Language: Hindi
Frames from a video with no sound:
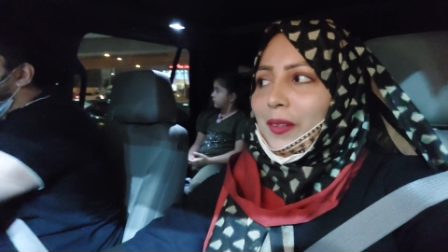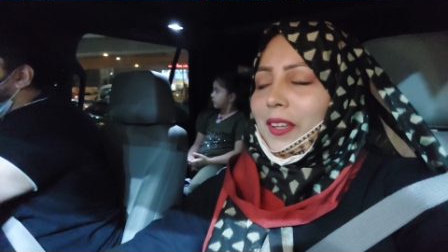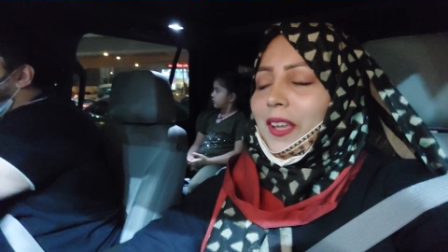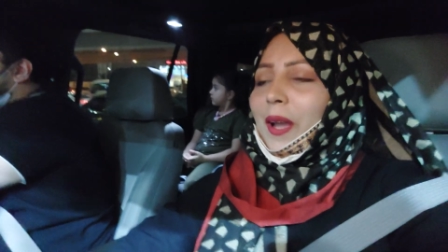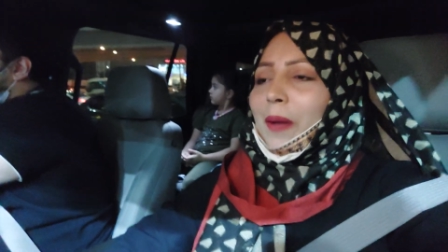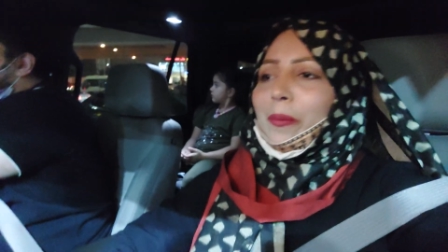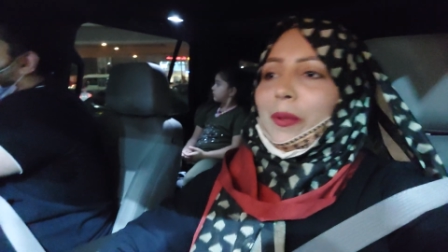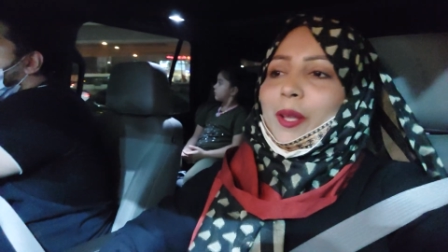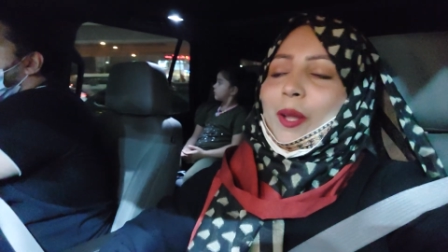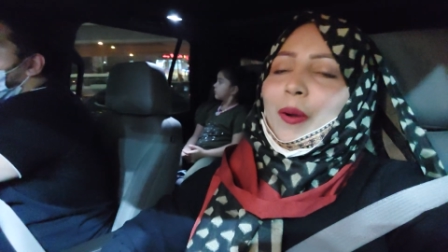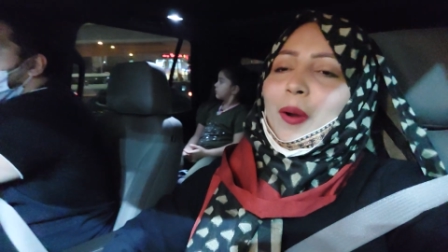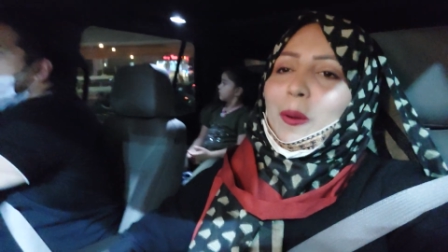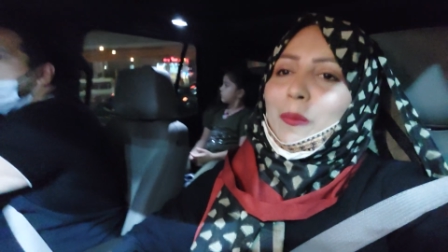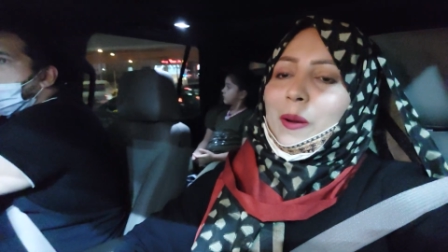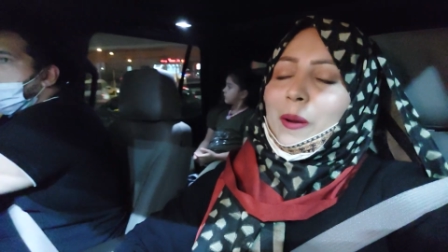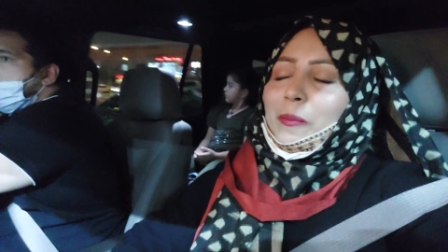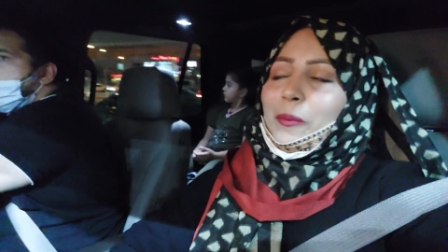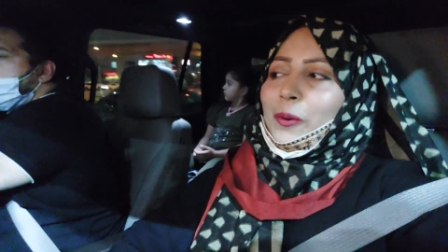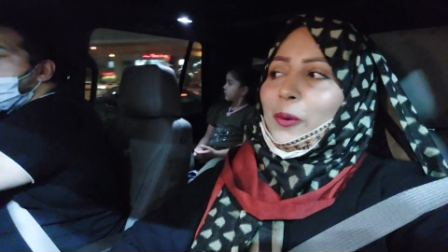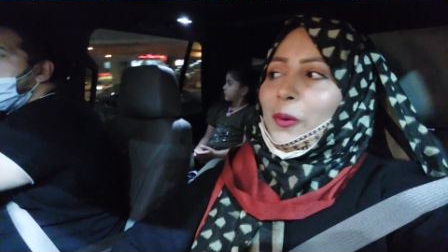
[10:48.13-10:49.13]
क्या बताऊँ अब
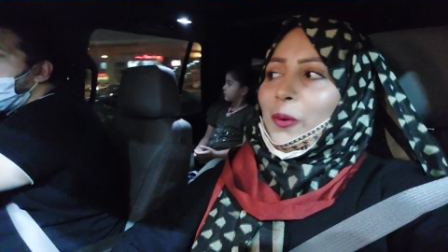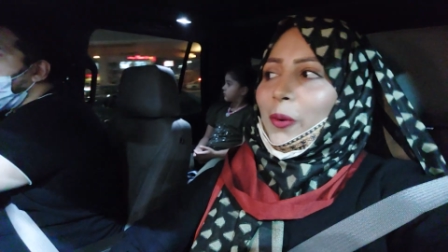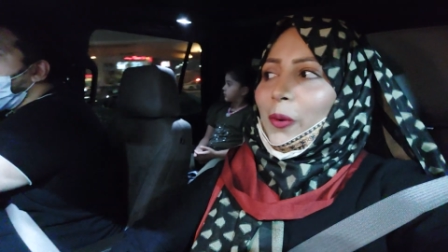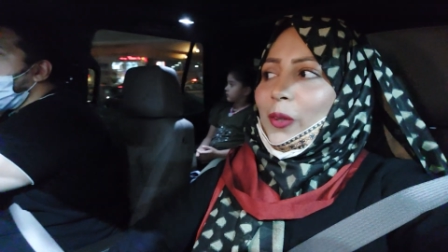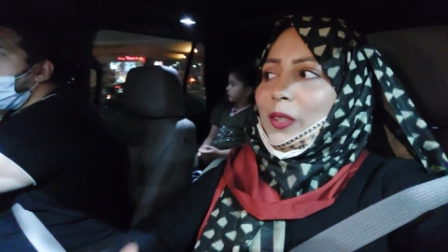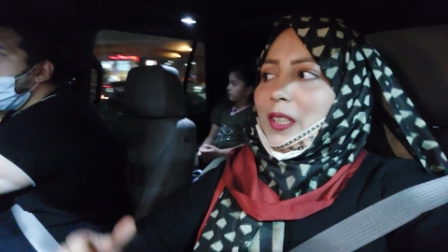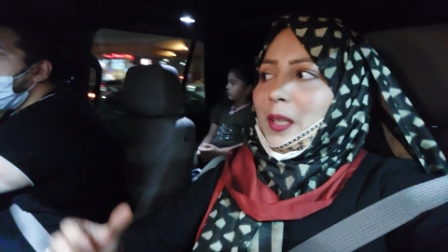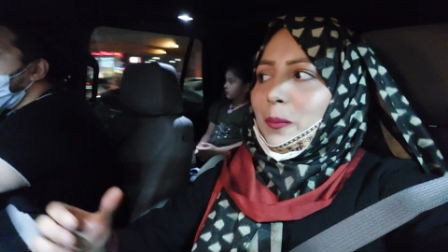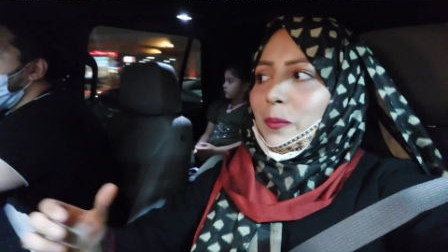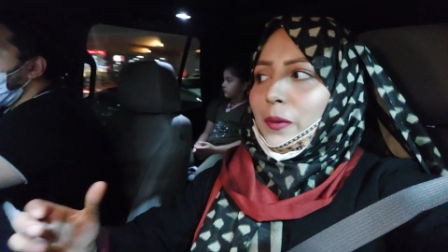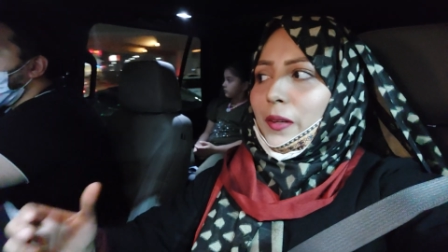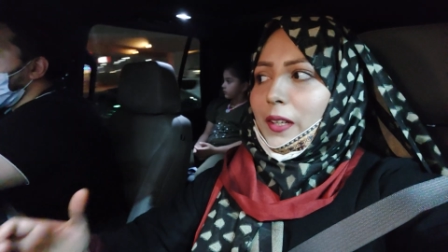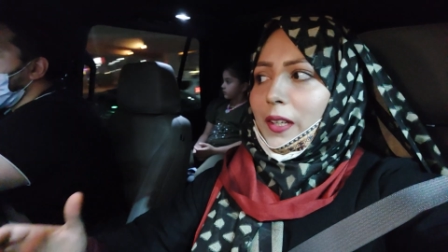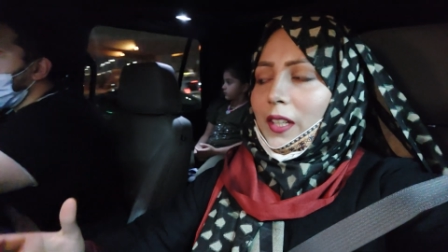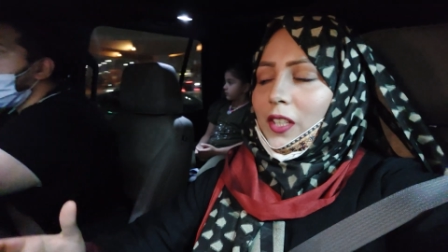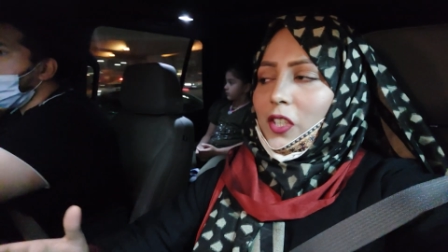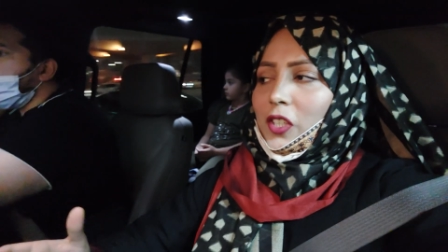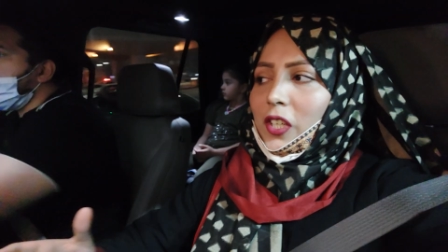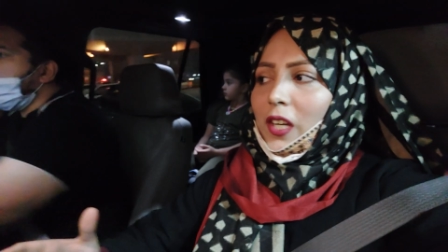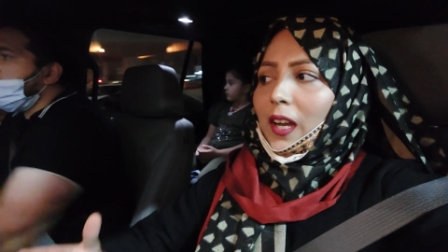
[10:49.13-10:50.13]
आप लोगों को जब
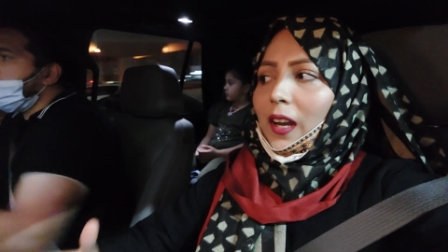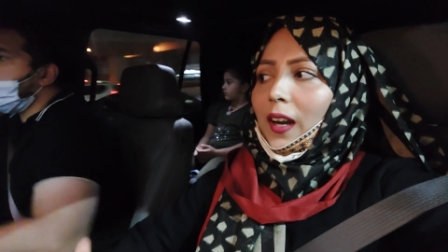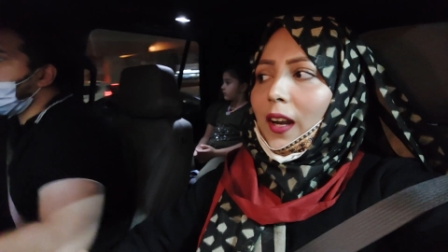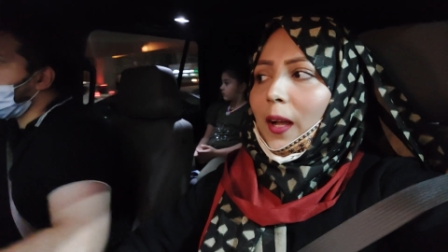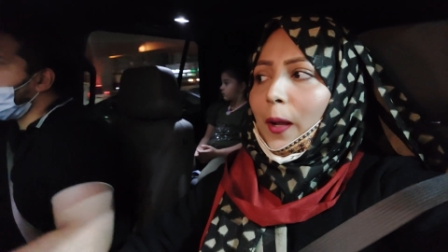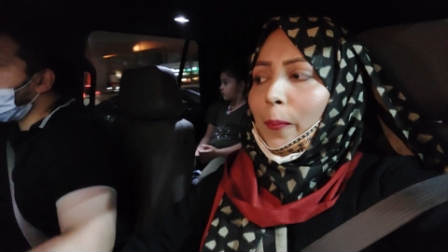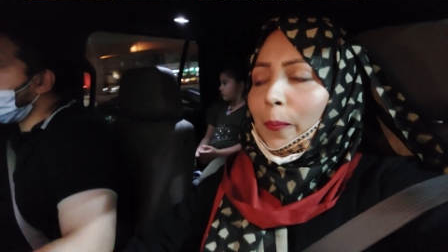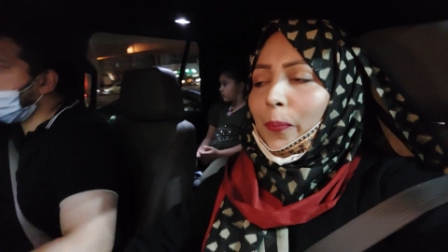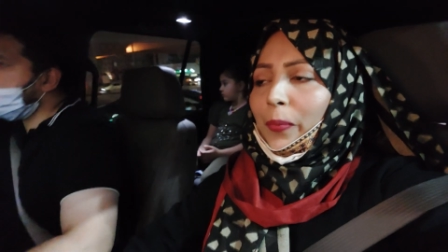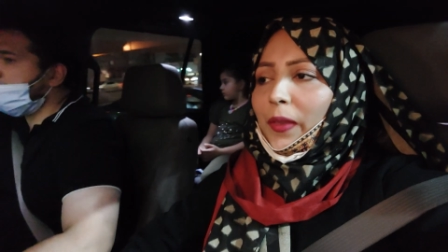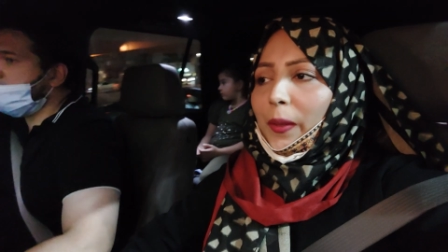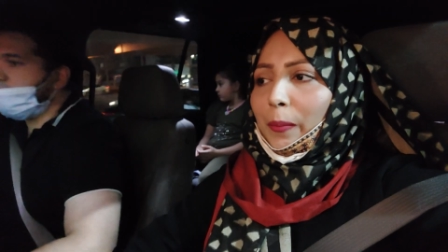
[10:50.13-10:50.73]
इन